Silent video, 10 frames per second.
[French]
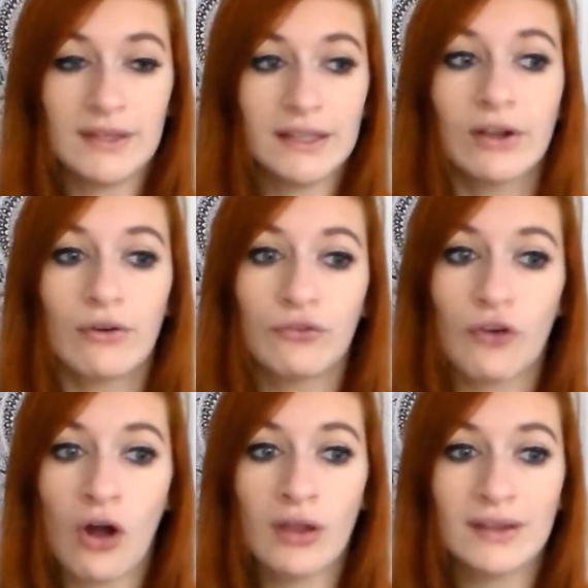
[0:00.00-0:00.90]
des
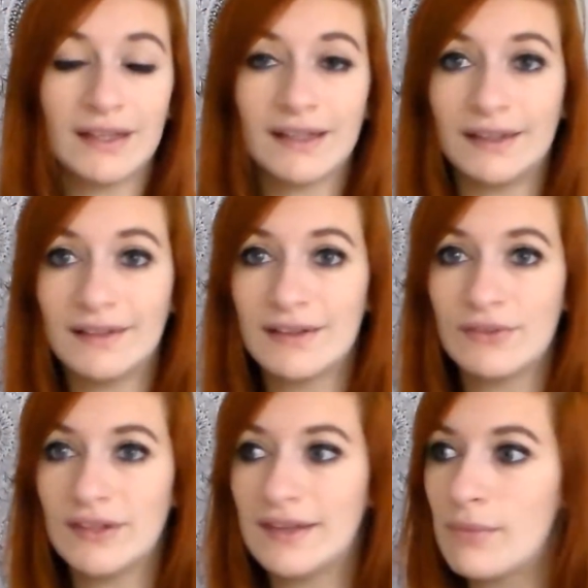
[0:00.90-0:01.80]
enfants, des
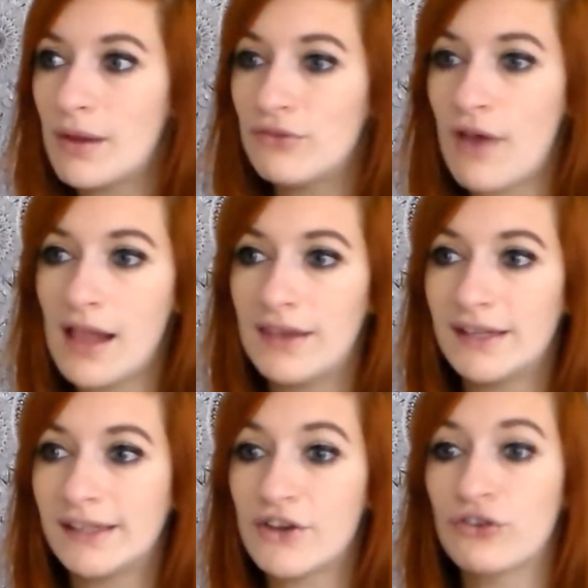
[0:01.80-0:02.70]
activités manuelles,
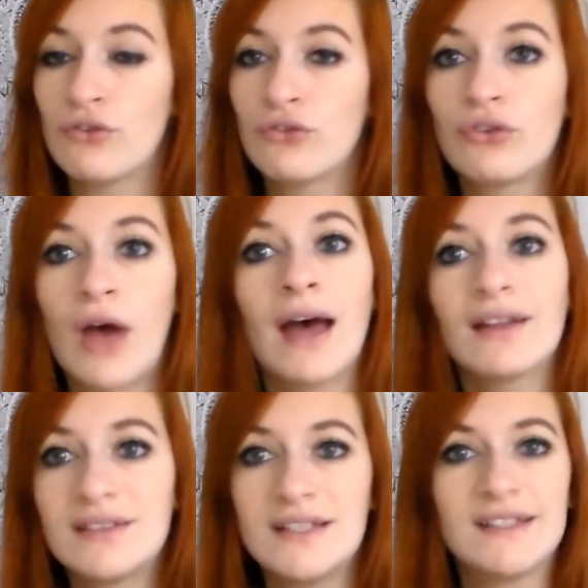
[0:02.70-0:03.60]
des échanges
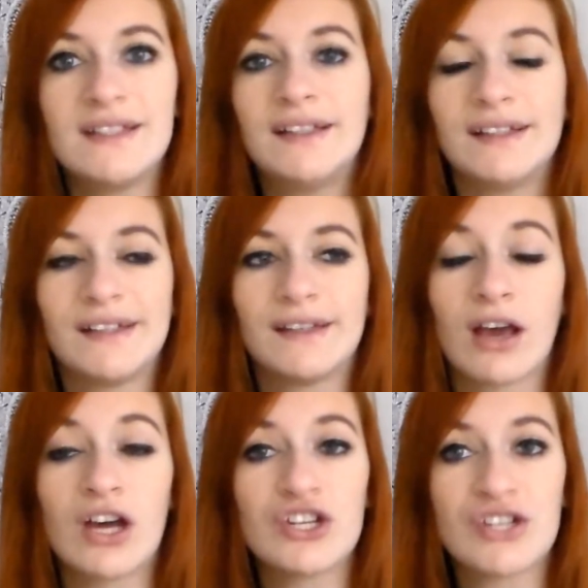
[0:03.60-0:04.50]
artistiques, etc.
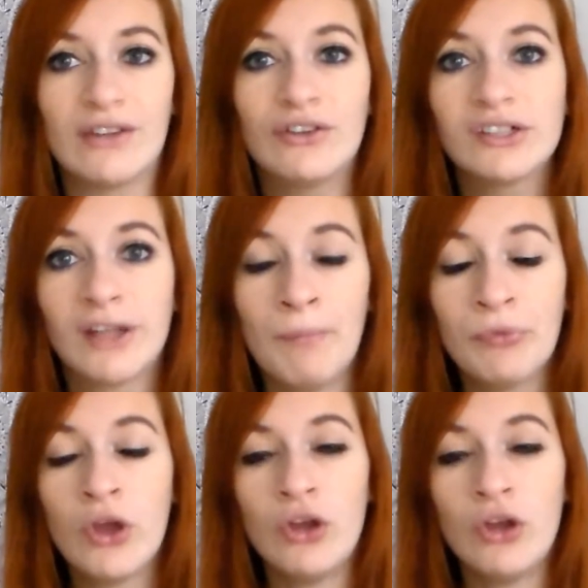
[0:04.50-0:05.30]
J'adore ça.